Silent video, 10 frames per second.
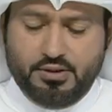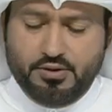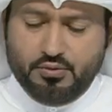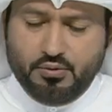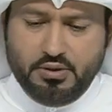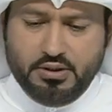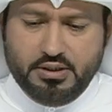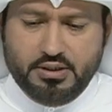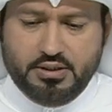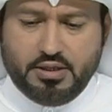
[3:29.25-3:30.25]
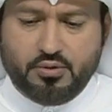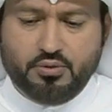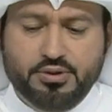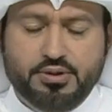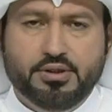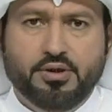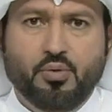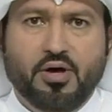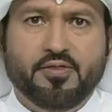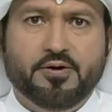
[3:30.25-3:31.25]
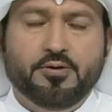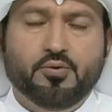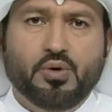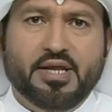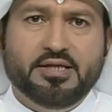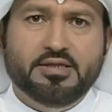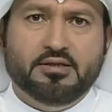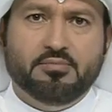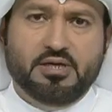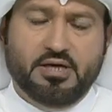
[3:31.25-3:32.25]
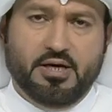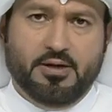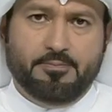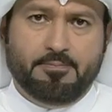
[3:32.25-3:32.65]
يقول يا أخوي عوض يقول أنا جيت مليحة